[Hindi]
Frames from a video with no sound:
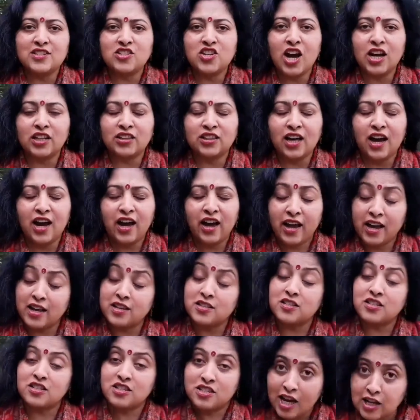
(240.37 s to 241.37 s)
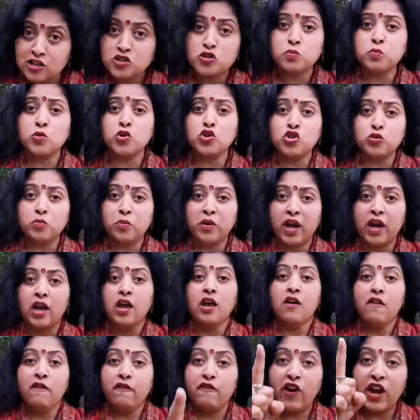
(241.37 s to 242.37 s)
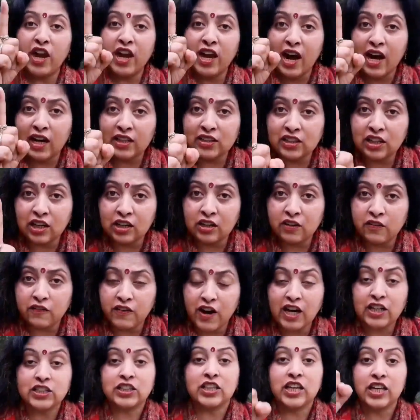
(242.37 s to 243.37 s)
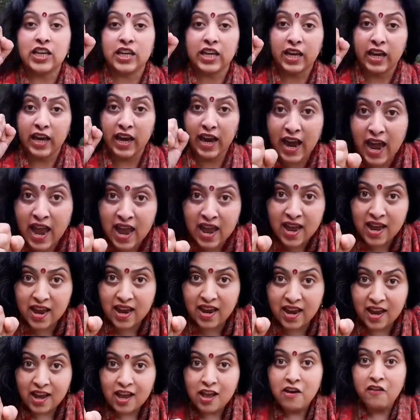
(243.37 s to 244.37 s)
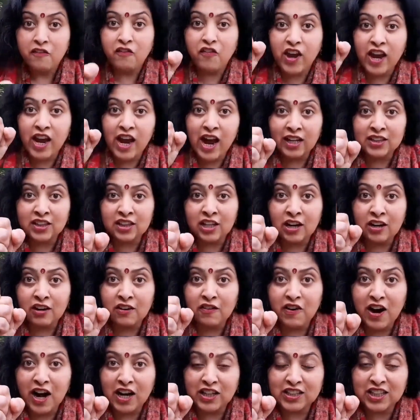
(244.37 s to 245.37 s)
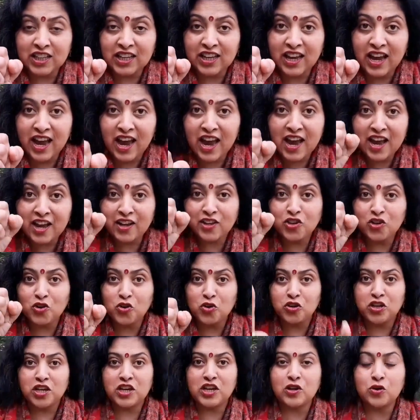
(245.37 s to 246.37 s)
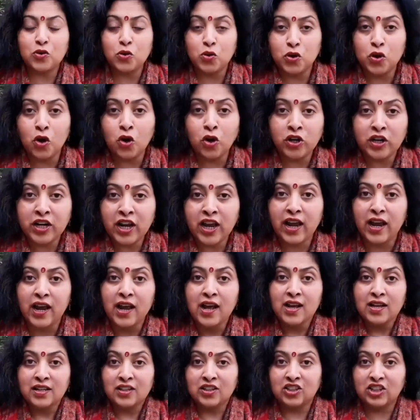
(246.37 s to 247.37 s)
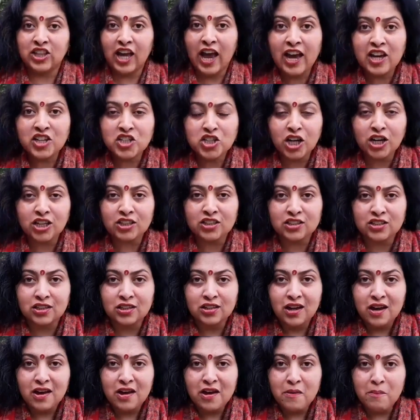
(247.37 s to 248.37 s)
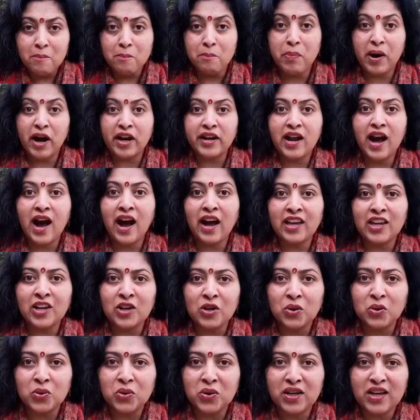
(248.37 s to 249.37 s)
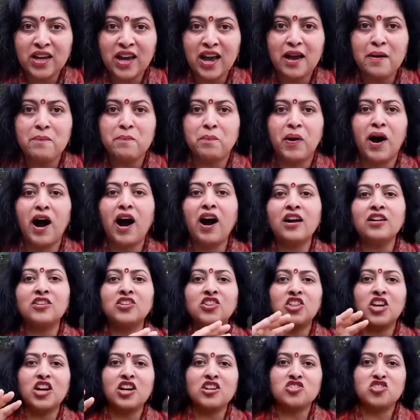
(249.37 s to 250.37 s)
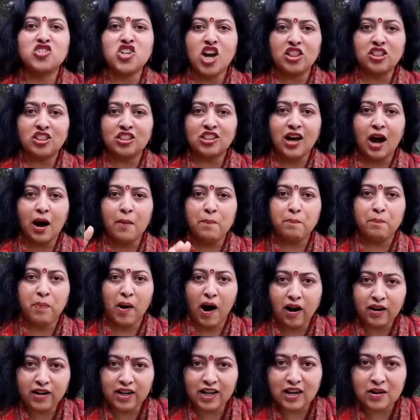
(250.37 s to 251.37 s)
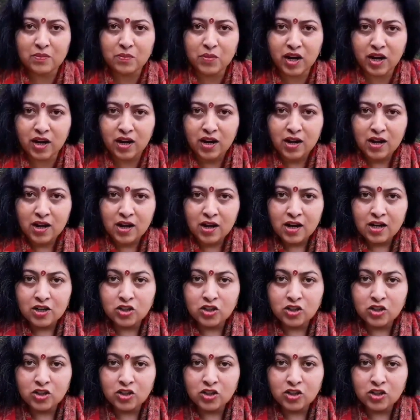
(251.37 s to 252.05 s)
कहा जाता है सचमुच में वे आतंकवादी हैं वे आतंकवादी है क्योंकि उन्होंने दहशत बनाई हुई है भारतीय जनता पार्टी में